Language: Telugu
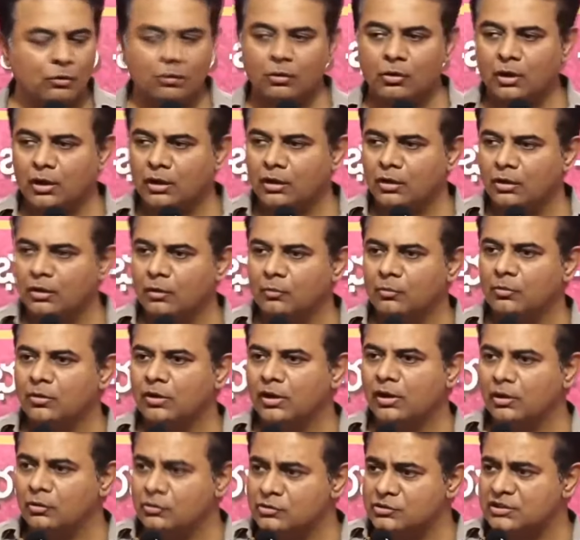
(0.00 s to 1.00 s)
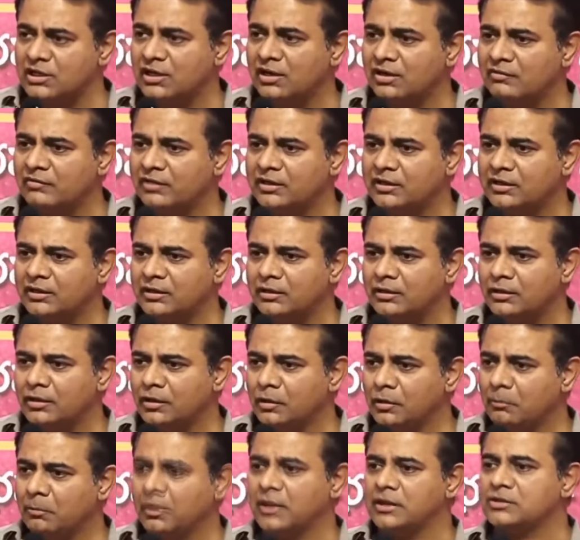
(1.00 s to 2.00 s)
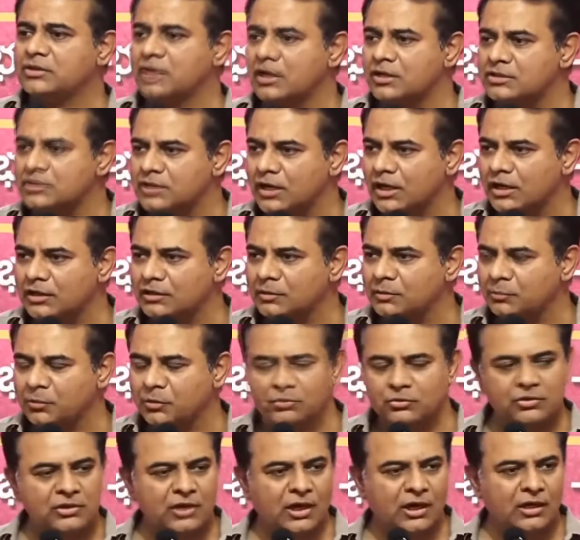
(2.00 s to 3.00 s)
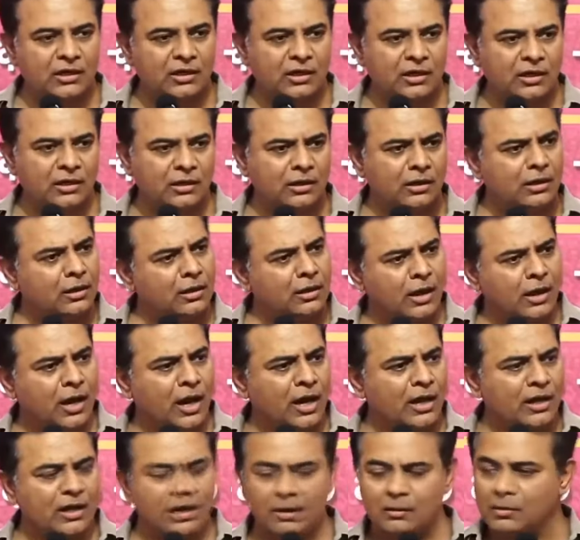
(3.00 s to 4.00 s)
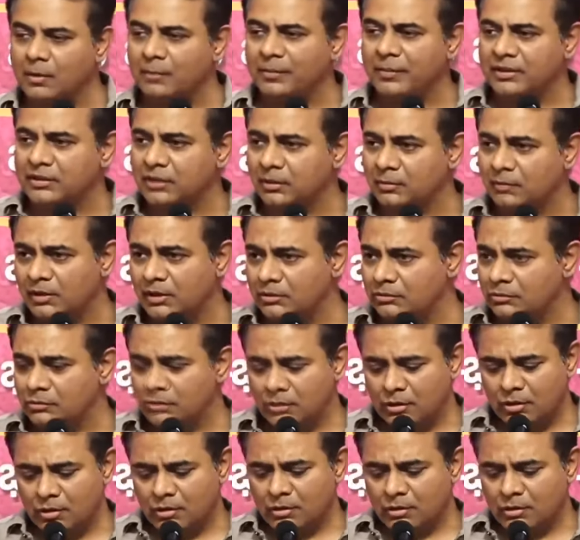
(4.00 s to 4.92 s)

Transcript: ఓ రెండు నెలలు మూడు నెలలు నువ్వు జైల్లో పెట్టి పైశాచికానందం పొందుతా అంటే నాకేం అభ్యంతరం లేదు